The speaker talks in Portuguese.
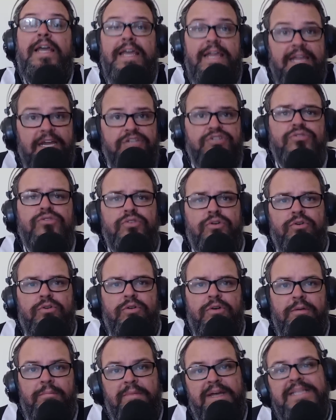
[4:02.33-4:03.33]
Ele
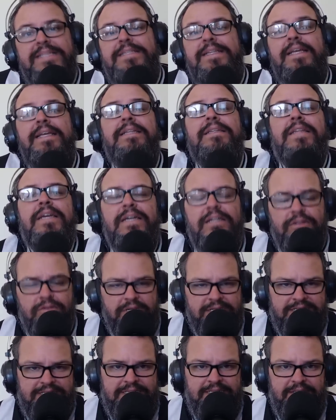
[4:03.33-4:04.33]
ajudou, mas nem
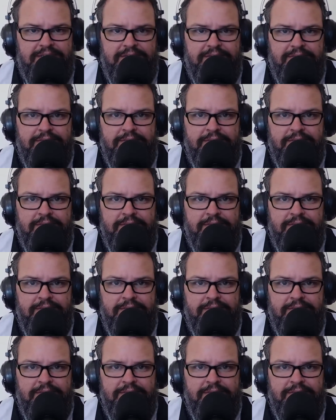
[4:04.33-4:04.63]
tanto assim.